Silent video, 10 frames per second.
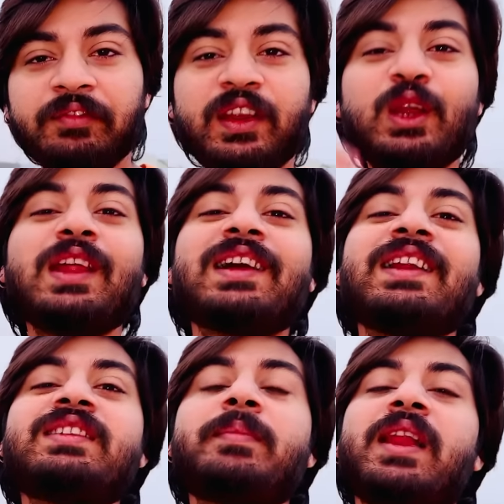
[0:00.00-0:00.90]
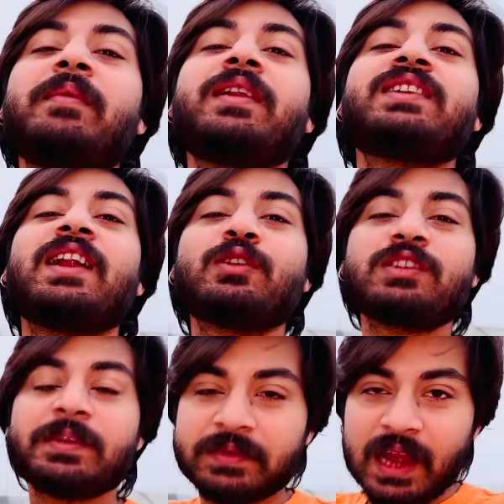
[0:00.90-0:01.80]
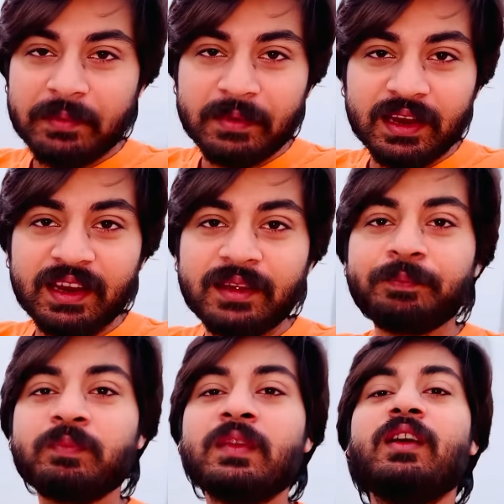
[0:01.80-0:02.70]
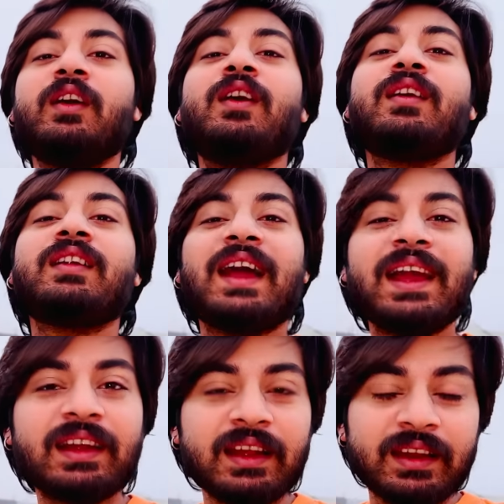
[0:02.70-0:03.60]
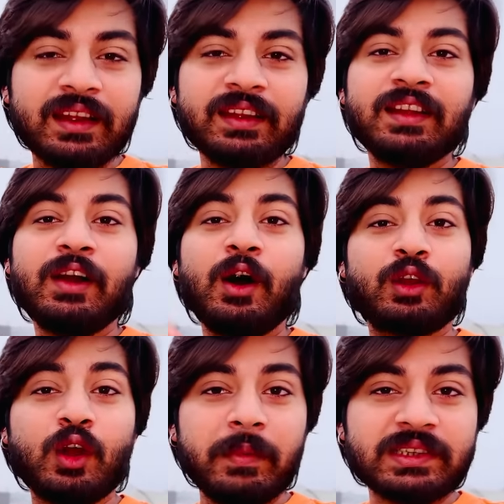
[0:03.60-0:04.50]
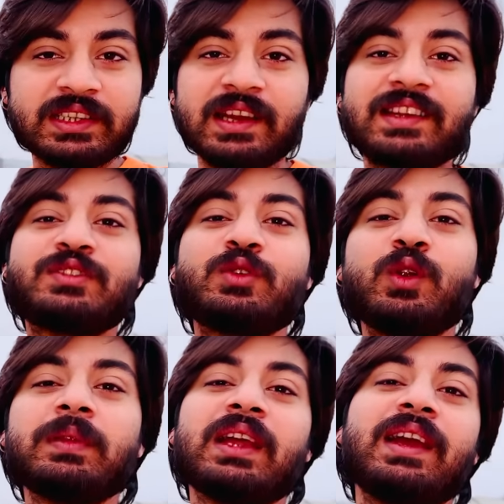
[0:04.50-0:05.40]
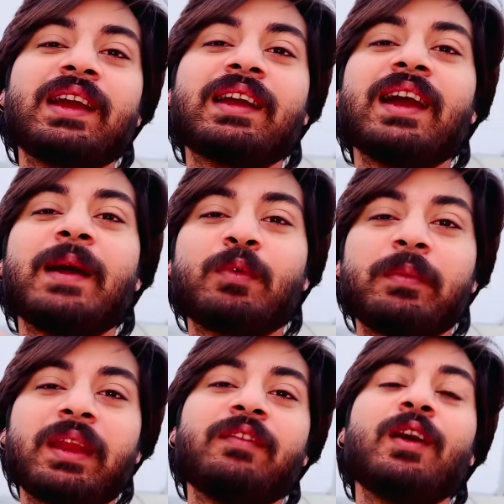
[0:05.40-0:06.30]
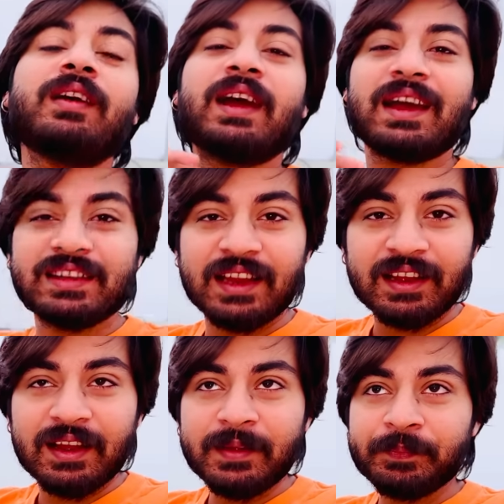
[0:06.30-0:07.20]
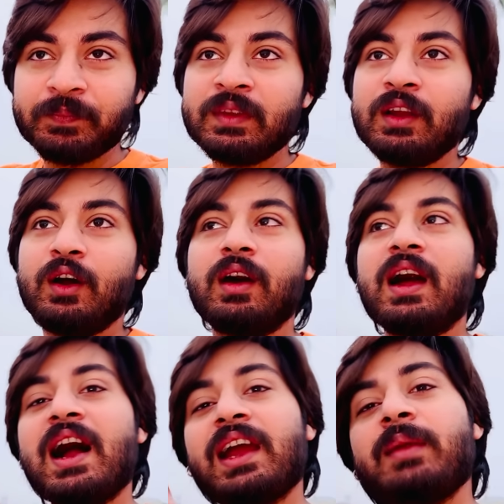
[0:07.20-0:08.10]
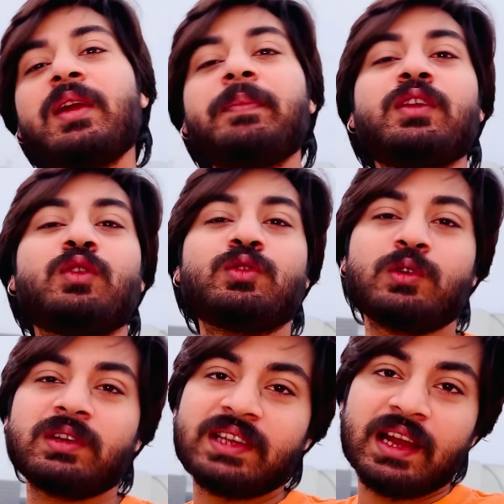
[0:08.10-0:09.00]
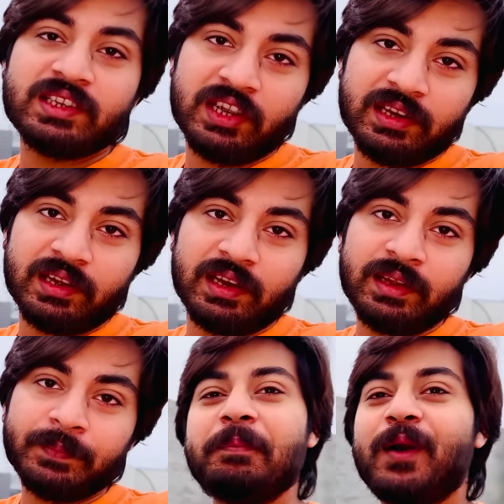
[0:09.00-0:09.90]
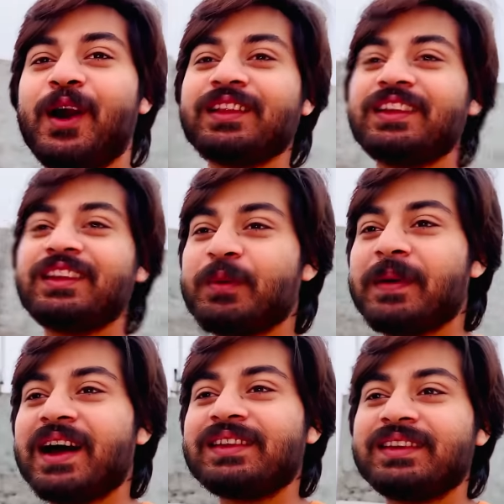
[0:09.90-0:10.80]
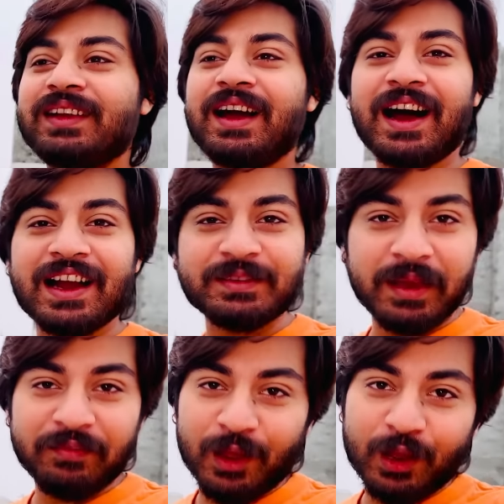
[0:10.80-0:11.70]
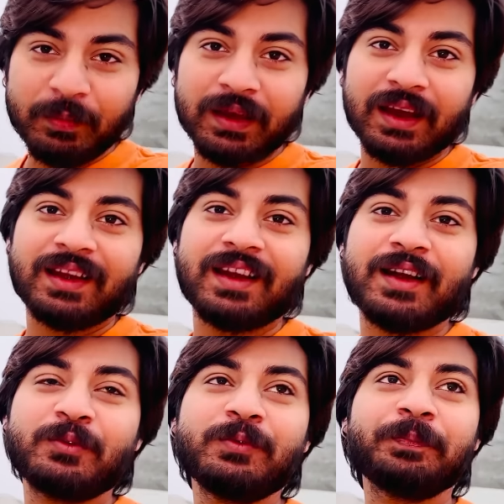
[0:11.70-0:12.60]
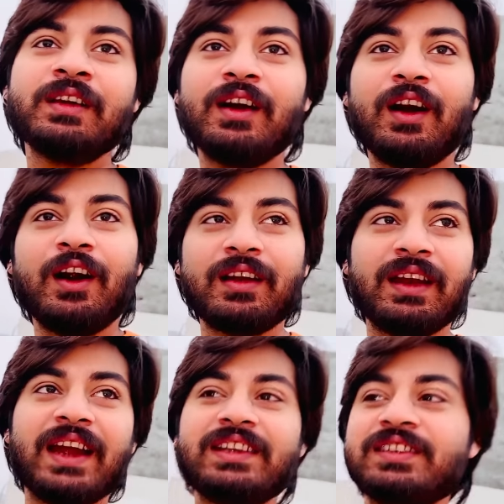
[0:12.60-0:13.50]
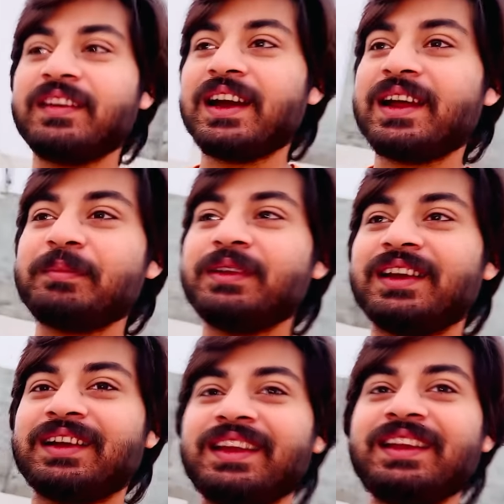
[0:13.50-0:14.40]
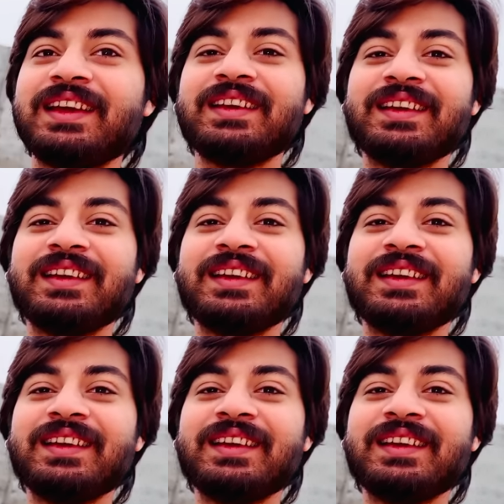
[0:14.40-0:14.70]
वीडियो देखने से पहले मेरे चैनल को सब्सक्राइब कर लें और लाइक कर लें और कमेंट्स करके ज़रूर बताइएगा कि आपको मेरा ब्लॉग कैसा लगा और आगे भी अपने दोस्तों के साथ शेयर करें बहुत दिनों बाद आज मैं ब्लॉग बना रहा हूँ और लाइट्स वगैरह अभी लग रही हैं